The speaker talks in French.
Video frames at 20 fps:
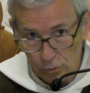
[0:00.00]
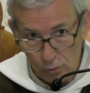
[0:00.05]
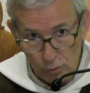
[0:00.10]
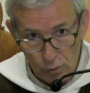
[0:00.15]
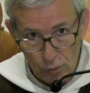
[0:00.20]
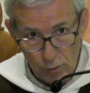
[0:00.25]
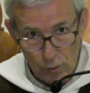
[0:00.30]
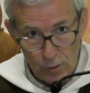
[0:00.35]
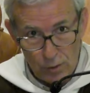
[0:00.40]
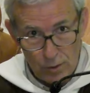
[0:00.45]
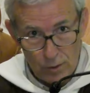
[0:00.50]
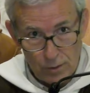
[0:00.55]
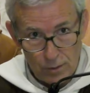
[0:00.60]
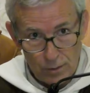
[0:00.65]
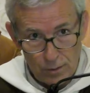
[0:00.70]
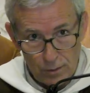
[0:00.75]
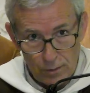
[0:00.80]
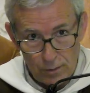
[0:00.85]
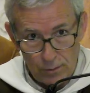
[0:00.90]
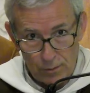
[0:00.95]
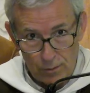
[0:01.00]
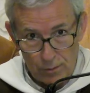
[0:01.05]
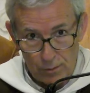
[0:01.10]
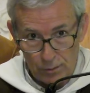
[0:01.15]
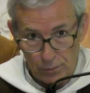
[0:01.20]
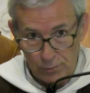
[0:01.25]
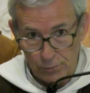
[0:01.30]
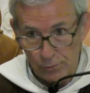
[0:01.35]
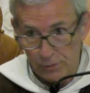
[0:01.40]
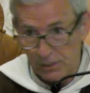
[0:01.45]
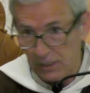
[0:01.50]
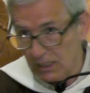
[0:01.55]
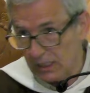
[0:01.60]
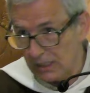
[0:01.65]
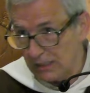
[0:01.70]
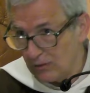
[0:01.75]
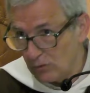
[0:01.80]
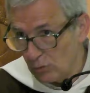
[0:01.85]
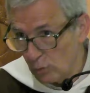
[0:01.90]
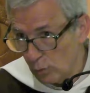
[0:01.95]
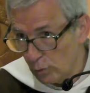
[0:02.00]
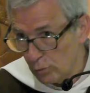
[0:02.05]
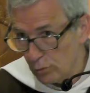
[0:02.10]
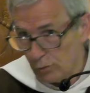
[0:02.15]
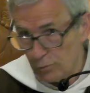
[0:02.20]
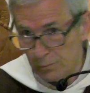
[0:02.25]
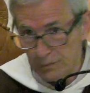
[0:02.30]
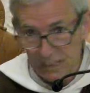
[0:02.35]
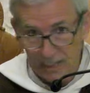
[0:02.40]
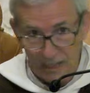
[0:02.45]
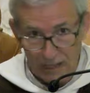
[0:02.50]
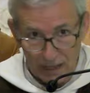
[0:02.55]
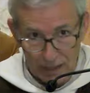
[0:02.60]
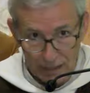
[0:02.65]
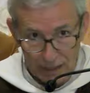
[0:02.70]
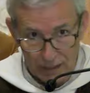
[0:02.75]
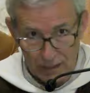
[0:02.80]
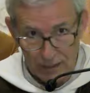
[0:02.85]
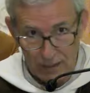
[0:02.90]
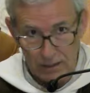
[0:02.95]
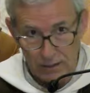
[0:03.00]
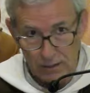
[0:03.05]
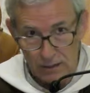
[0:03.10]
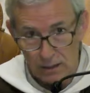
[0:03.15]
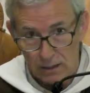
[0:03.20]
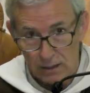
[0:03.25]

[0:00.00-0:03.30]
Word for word: de euh, de guérison, de miracles